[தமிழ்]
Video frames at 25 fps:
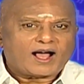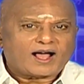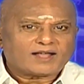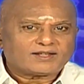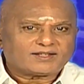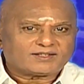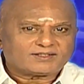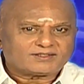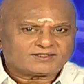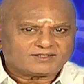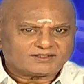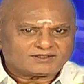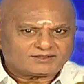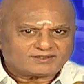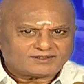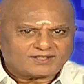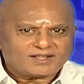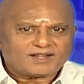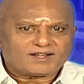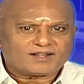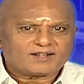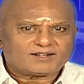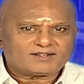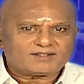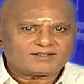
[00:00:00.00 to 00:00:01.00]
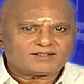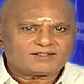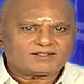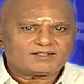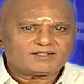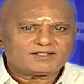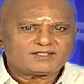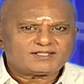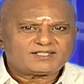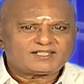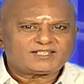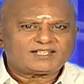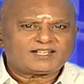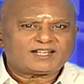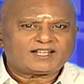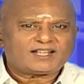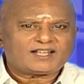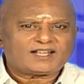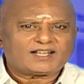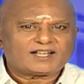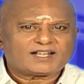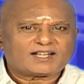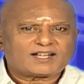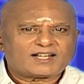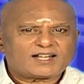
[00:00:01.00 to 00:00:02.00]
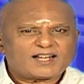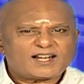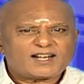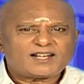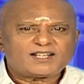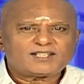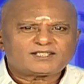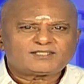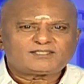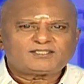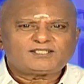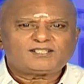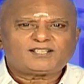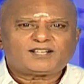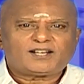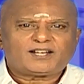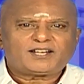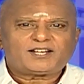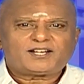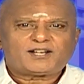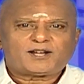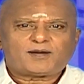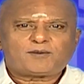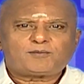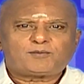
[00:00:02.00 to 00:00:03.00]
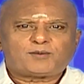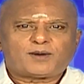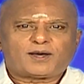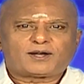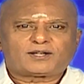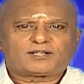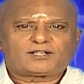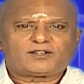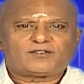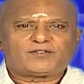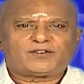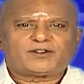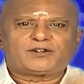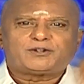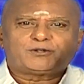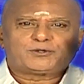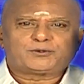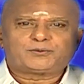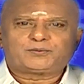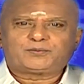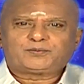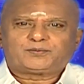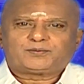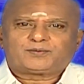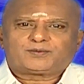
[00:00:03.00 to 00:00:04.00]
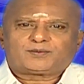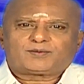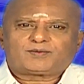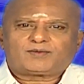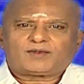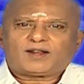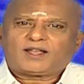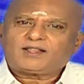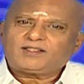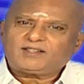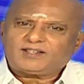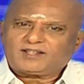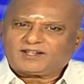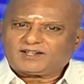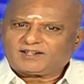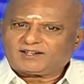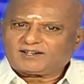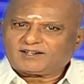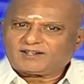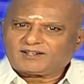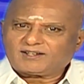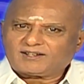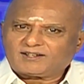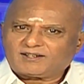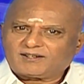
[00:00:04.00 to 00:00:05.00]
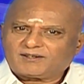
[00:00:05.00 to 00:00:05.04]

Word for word: அதற்குத்தான் சில கணக்குகளை நாம் பார்க்க வேண்டும் அது என்ன